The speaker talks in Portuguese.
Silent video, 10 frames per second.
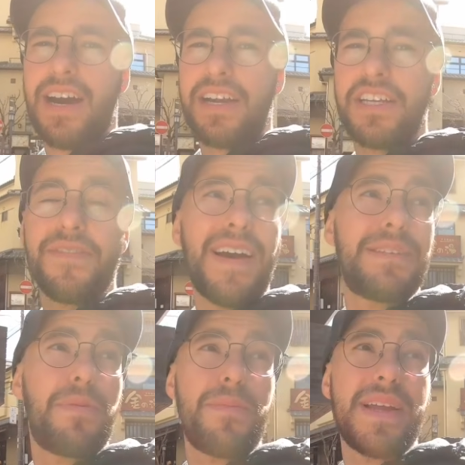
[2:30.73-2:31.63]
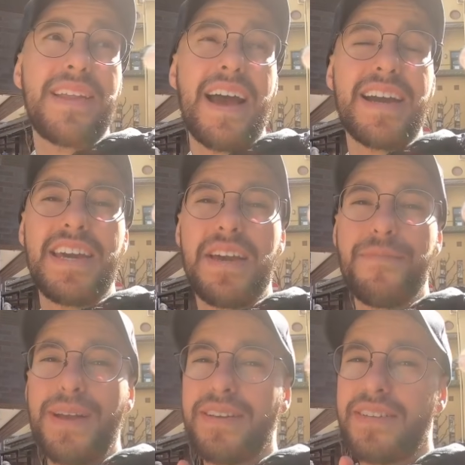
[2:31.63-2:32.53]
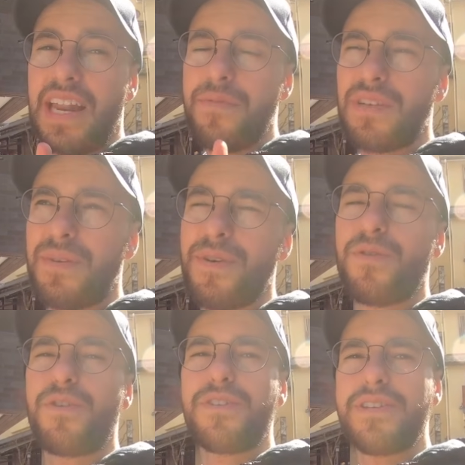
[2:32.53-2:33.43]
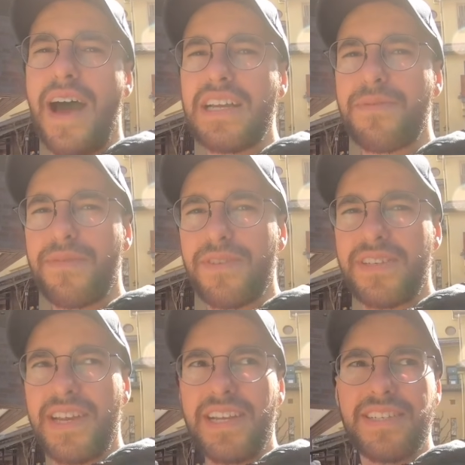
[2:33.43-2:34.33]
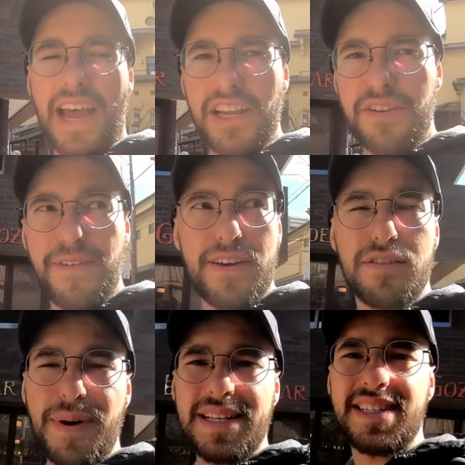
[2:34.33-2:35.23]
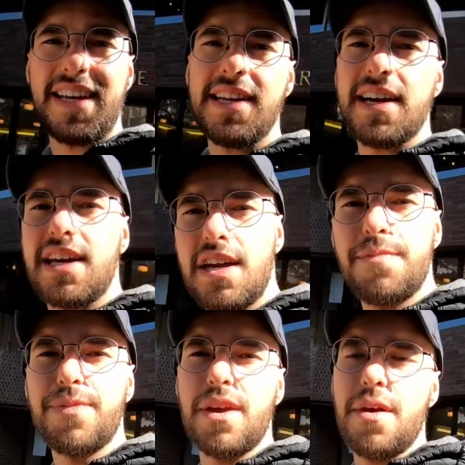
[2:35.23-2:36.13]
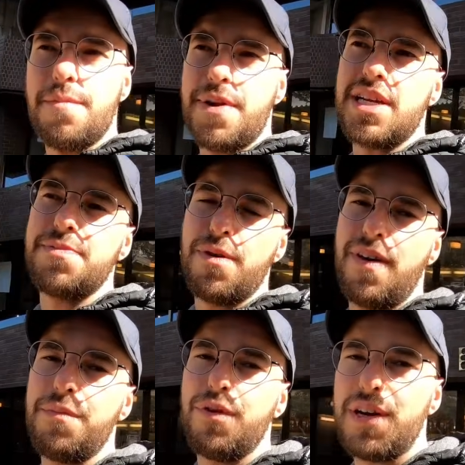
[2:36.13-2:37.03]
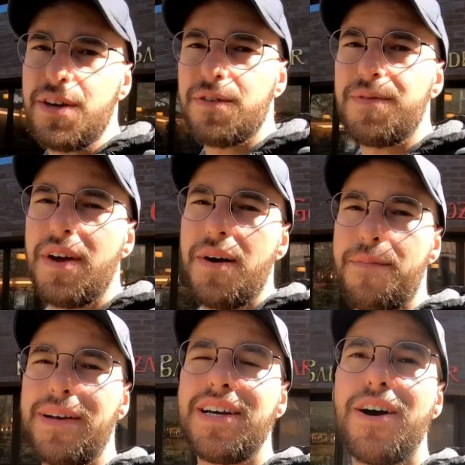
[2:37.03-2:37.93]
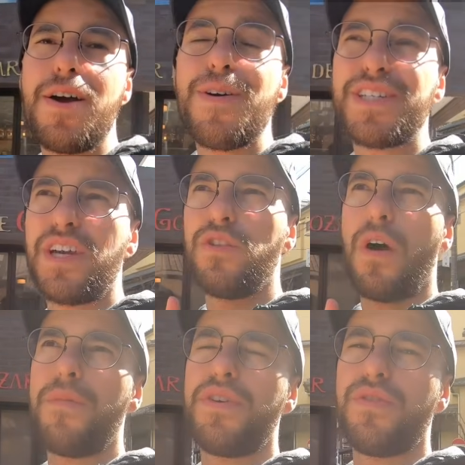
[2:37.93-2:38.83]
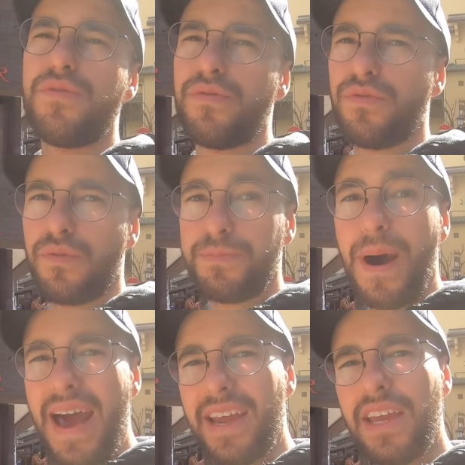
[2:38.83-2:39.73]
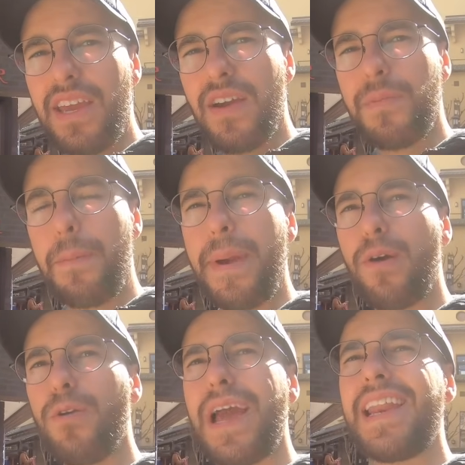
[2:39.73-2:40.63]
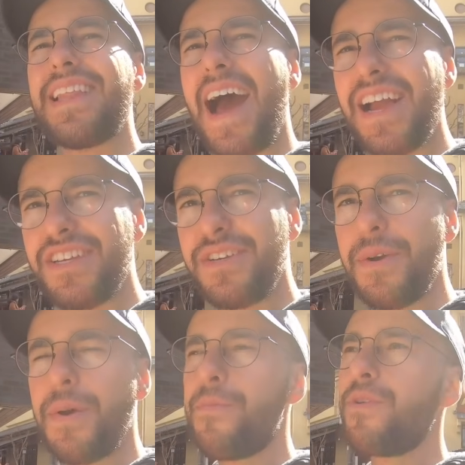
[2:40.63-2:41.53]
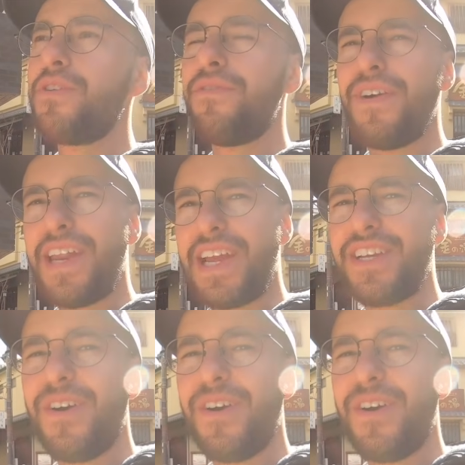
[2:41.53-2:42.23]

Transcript: A gente vai experimentar aqui, mas antes quero mostrar uma curiosidade para vocês. A gente veio numa esquina aqui pra gente provar o bolinho, mas eu achei o nome de um bar aqui, uma peculiaridade muito diferente.